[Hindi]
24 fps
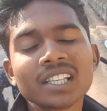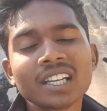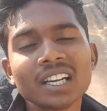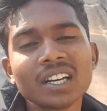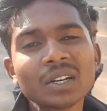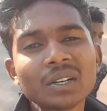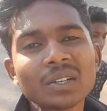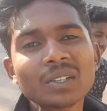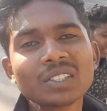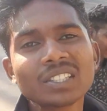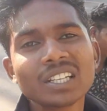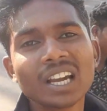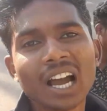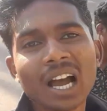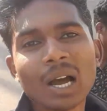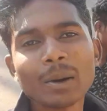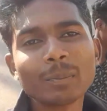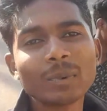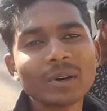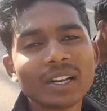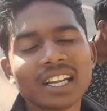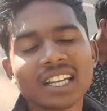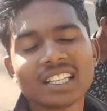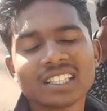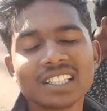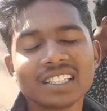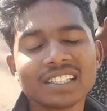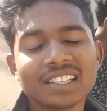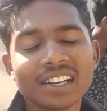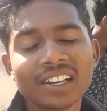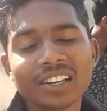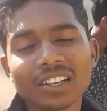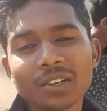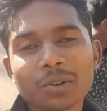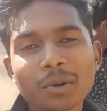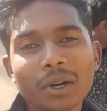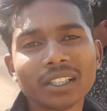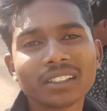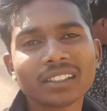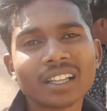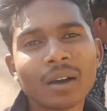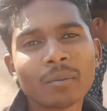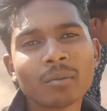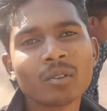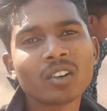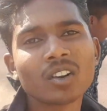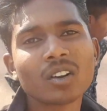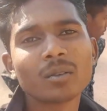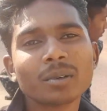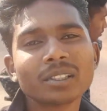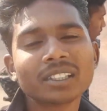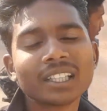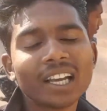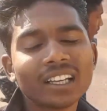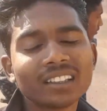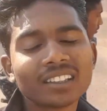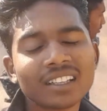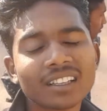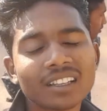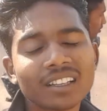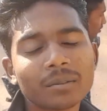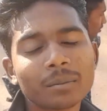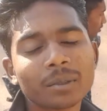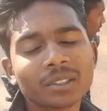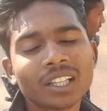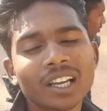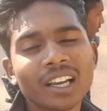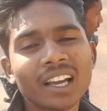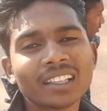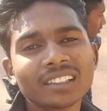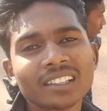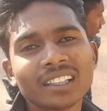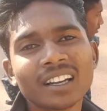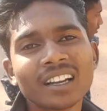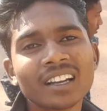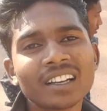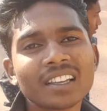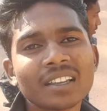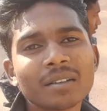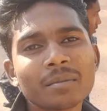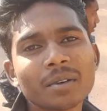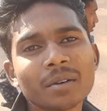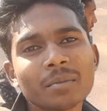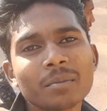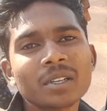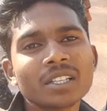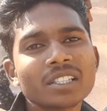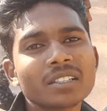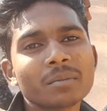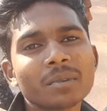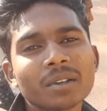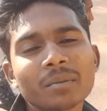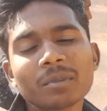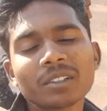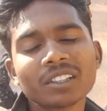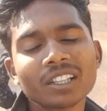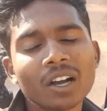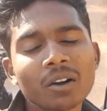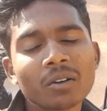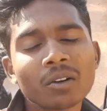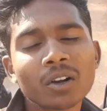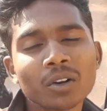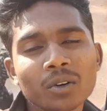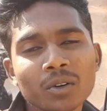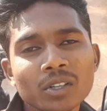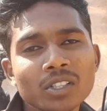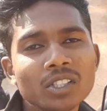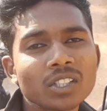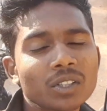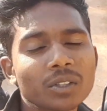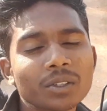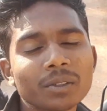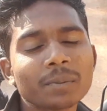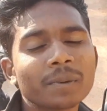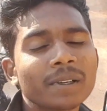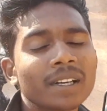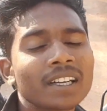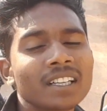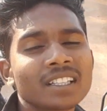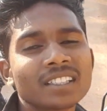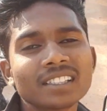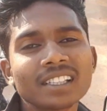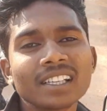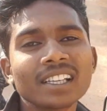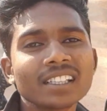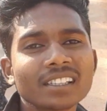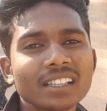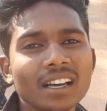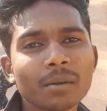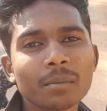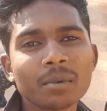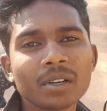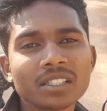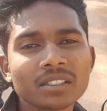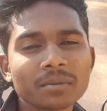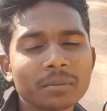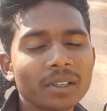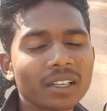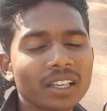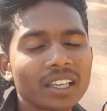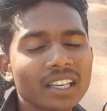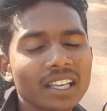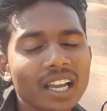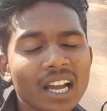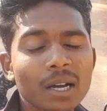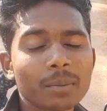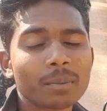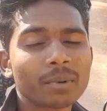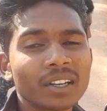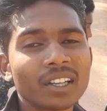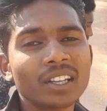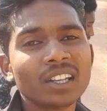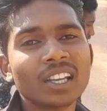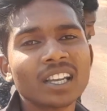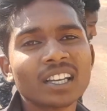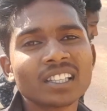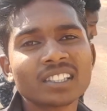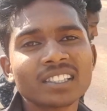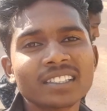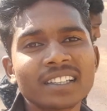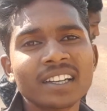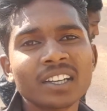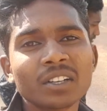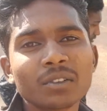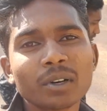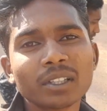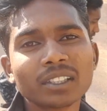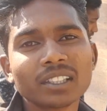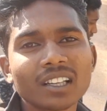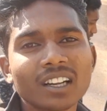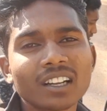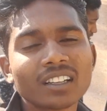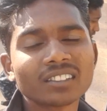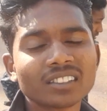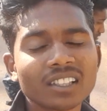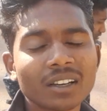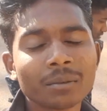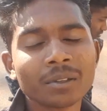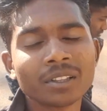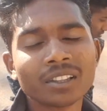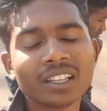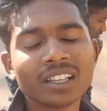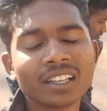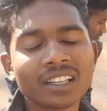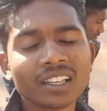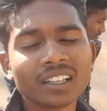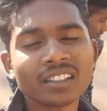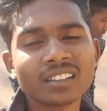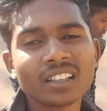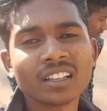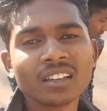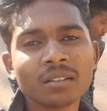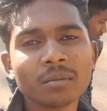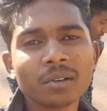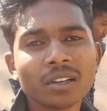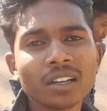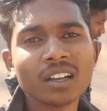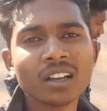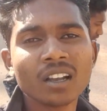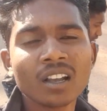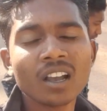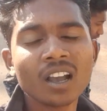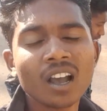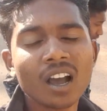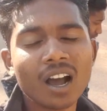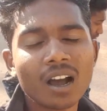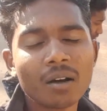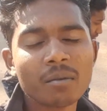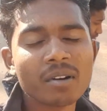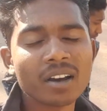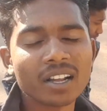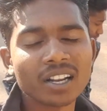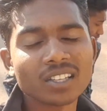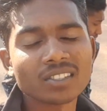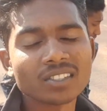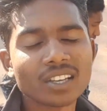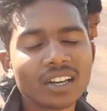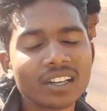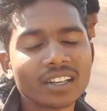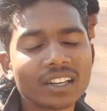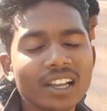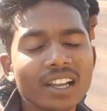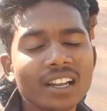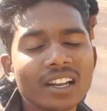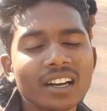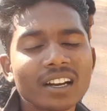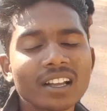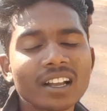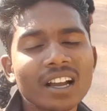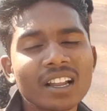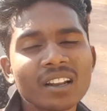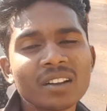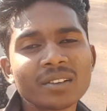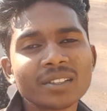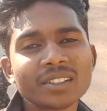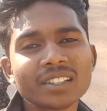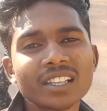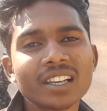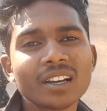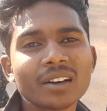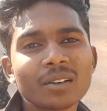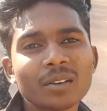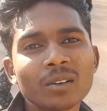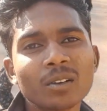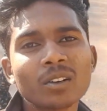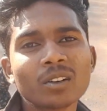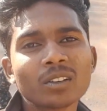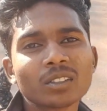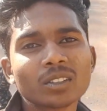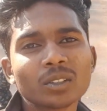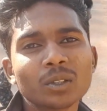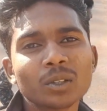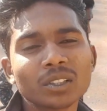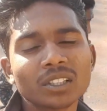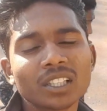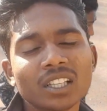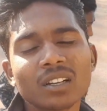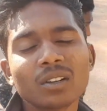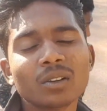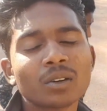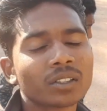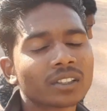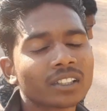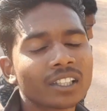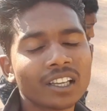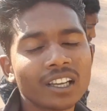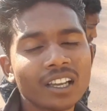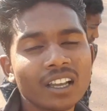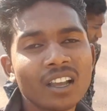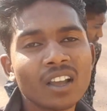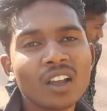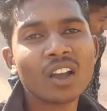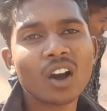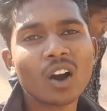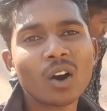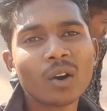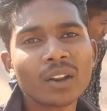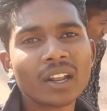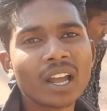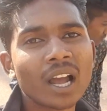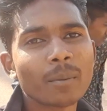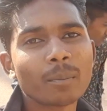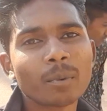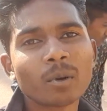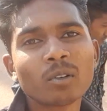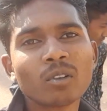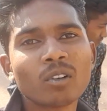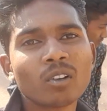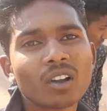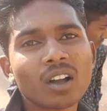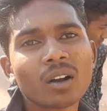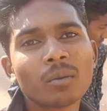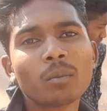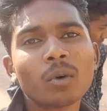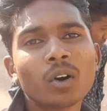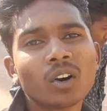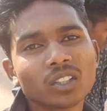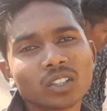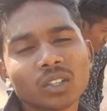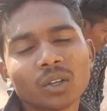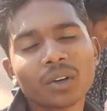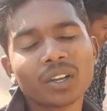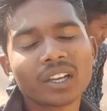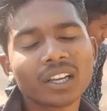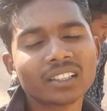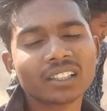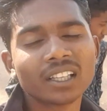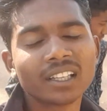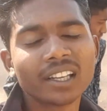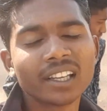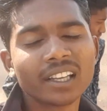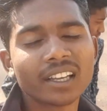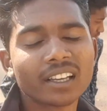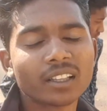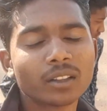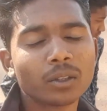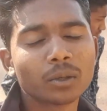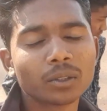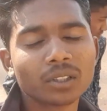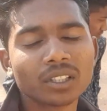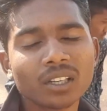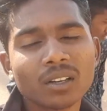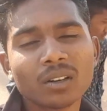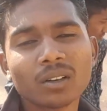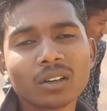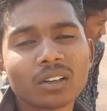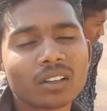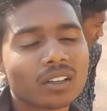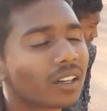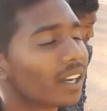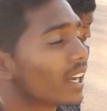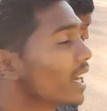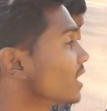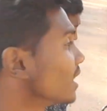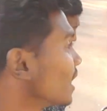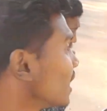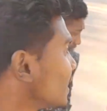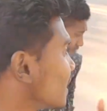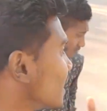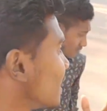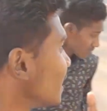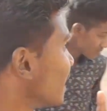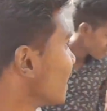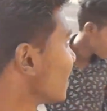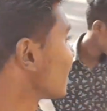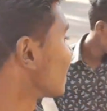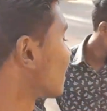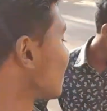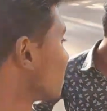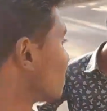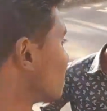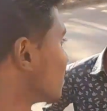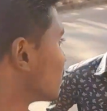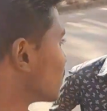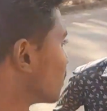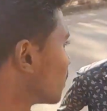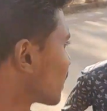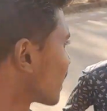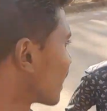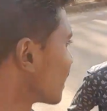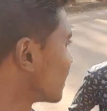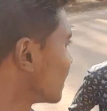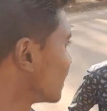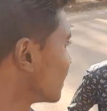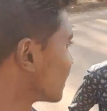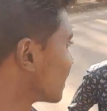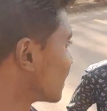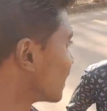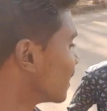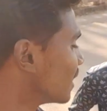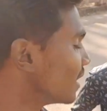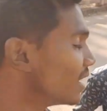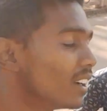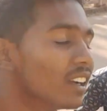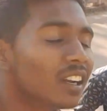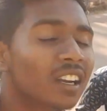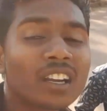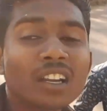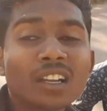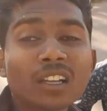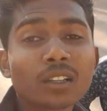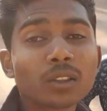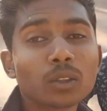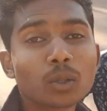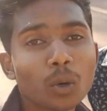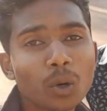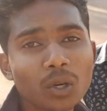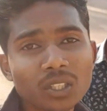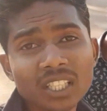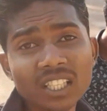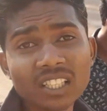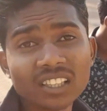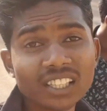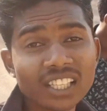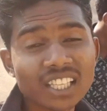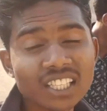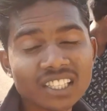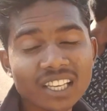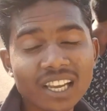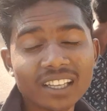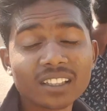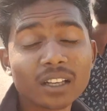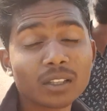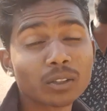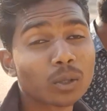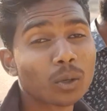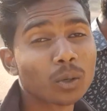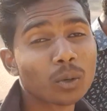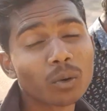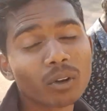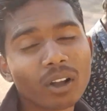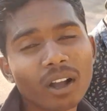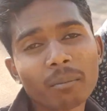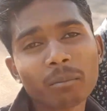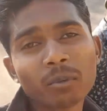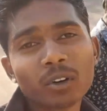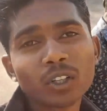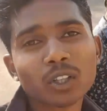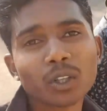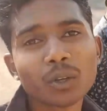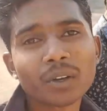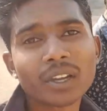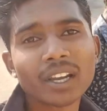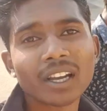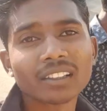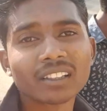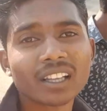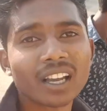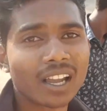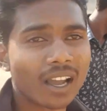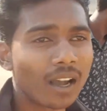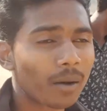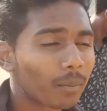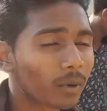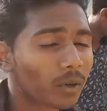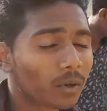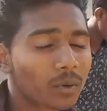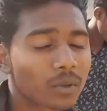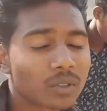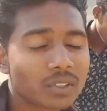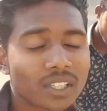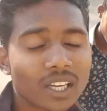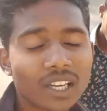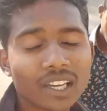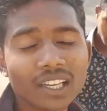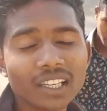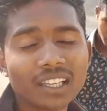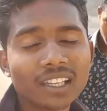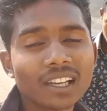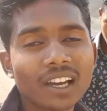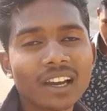गया हूं जहां पर एक्सीडेंट हुआ था आप लोग को बताया था बताया था ना कि मैं बीच में बताऊंगा कुछ तो फ्रेंड्स सही था बीच में कि यहां पर ही एक्सीडेंट हुआ था रक्षाबंधन के दिन में हमारे साइड के लड़का लोग थे और लोग दो तीन लोग थे और यहाँ पर उन लोग का मौत हो गया था ठीक है दो तीन लोग कै जन थे यार करीबन दो या तीन थे दो जन थे शायद दोनों का मौत हो गया था यहाँ पर ऊंचा है ये